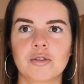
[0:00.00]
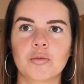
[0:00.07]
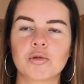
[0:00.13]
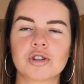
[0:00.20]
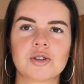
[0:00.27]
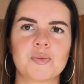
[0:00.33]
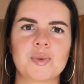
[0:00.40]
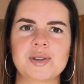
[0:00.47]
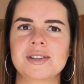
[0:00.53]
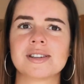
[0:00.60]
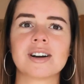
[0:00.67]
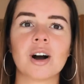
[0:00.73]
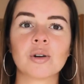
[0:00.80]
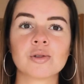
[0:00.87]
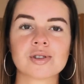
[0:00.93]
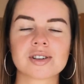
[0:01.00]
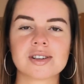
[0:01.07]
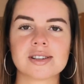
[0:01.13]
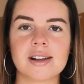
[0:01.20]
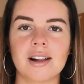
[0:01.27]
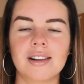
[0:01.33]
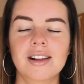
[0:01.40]
Вы можете спросить, как он
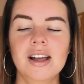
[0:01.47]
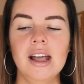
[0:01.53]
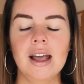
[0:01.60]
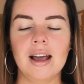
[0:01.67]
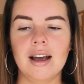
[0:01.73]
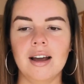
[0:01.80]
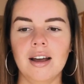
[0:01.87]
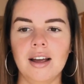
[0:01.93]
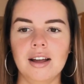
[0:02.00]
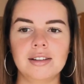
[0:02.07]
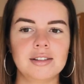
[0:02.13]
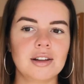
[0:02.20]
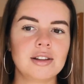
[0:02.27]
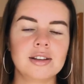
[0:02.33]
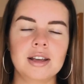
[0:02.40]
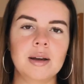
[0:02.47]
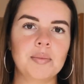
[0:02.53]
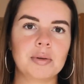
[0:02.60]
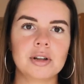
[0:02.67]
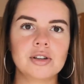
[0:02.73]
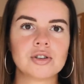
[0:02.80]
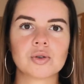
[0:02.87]
сказал. Э, это не
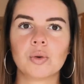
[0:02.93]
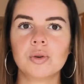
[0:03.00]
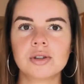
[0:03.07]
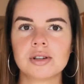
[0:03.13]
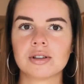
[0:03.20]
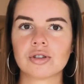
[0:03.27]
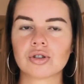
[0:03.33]
происходит,